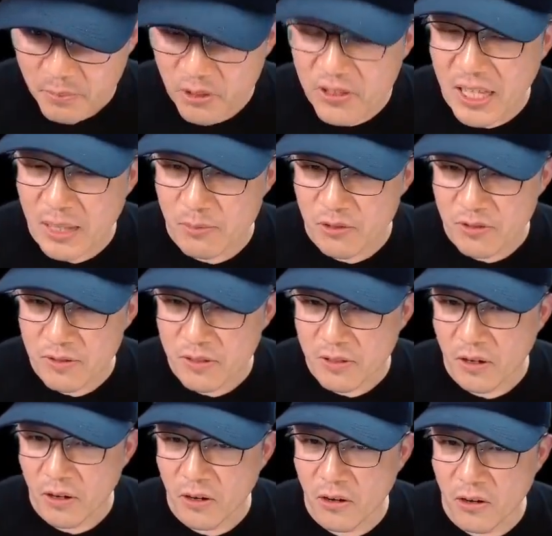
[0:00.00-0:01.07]

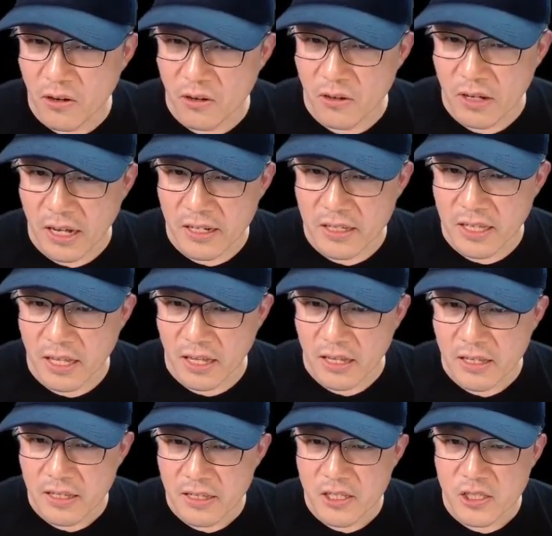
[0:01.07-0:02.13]
버드나무오 아, 이렇게
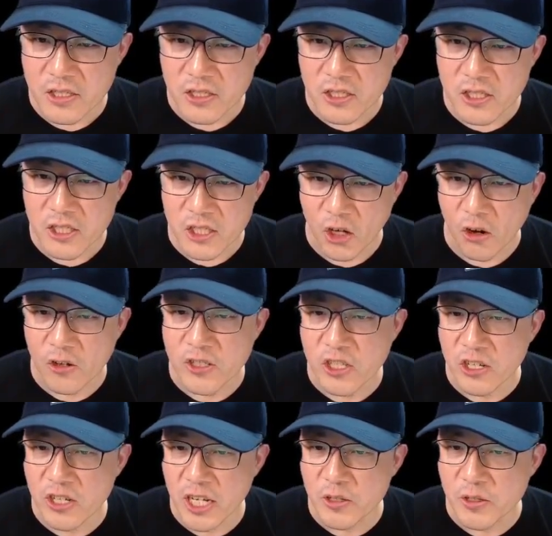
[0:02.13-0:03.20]

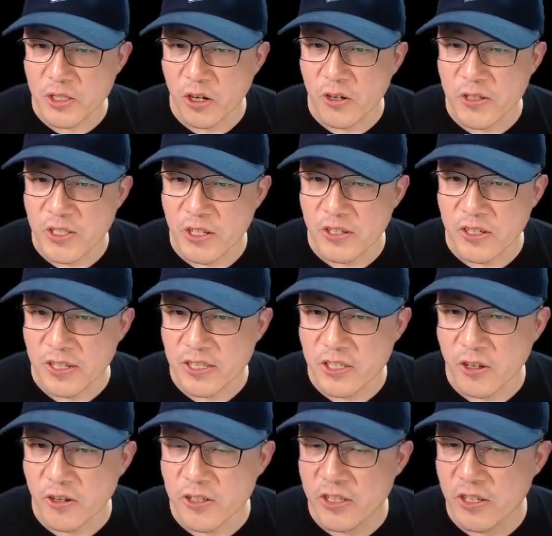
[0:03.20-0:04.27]
정렬을 해줘서 정렬을
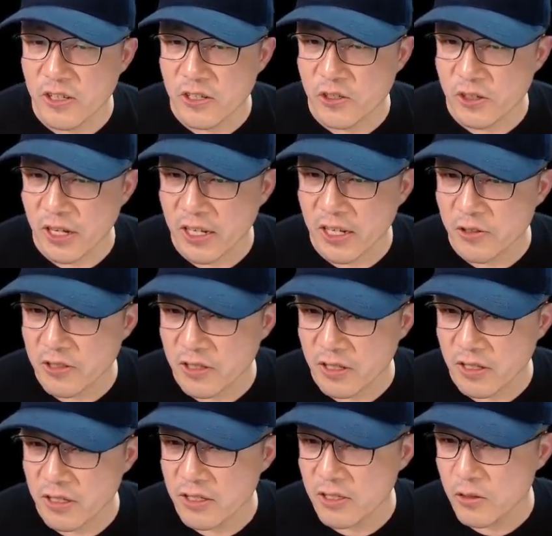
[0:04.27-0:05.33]
정렬을 쫙
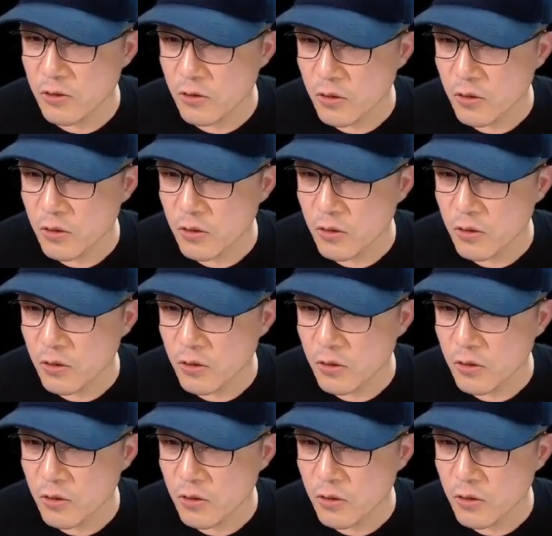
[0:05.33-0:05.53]
해줬어요 어,